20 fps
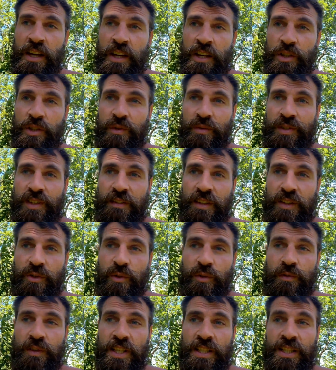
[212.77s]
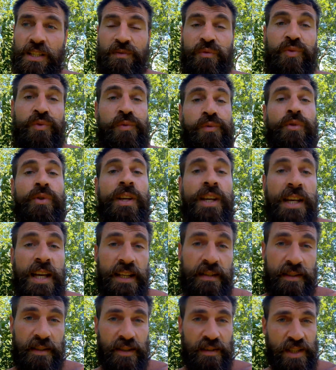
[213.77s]
que vous avez trouvé qui vous voulez
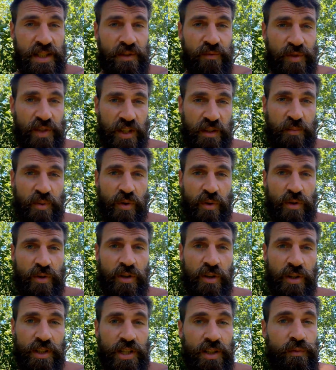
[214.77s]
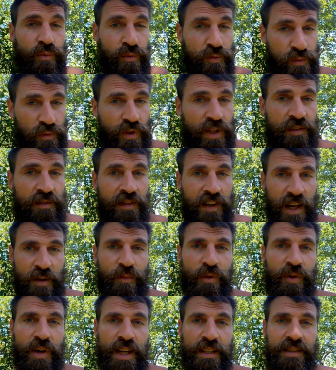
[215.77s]
être, et si vous n'êtes pas encore qui vous voulez
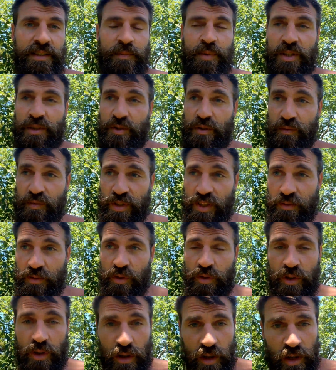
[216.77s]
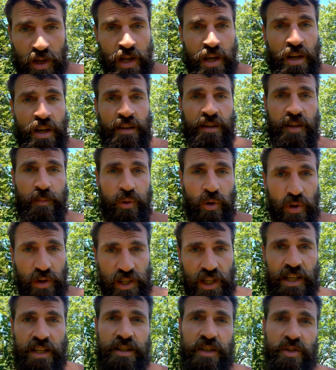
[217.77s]
vraiment être, parce que vous avez encore des
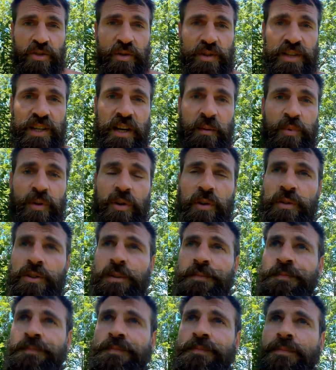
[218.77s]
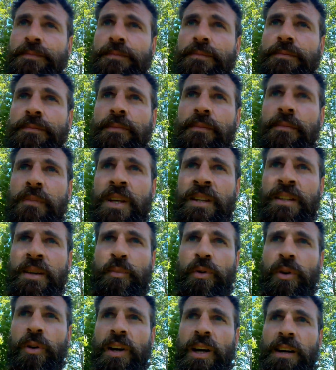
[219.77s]
progrès, des choses à apprendre, des
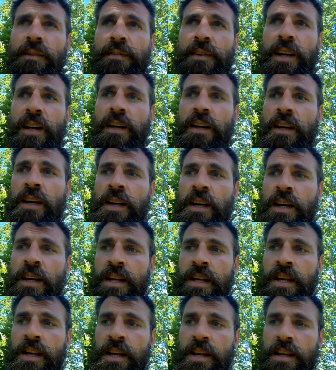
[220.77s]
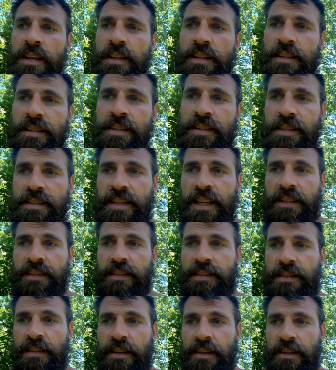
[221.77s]
progrès à faire.
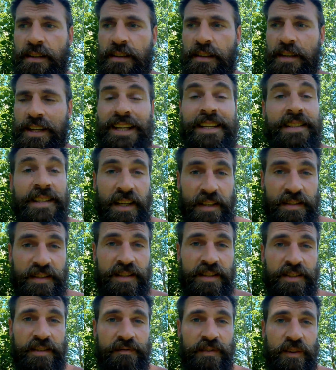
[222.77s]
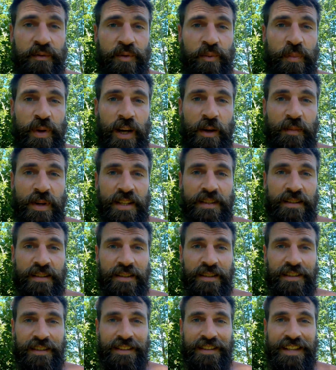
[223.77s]
Cet exercice va vous
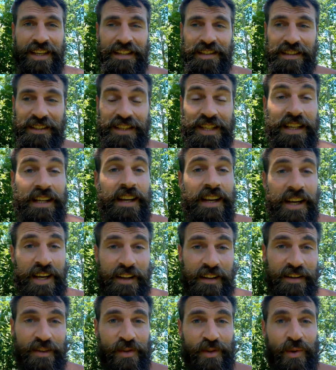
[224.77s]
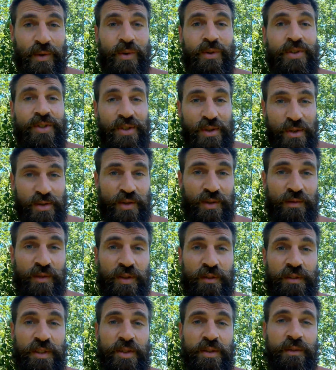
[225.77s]
permettre d'être clair sur le sens de
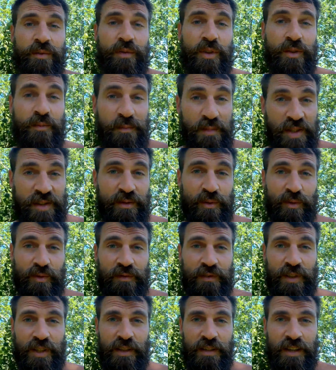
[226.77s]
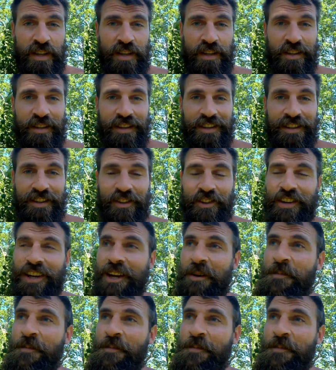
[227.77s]
votre vie, sur votre mission de vie. Ok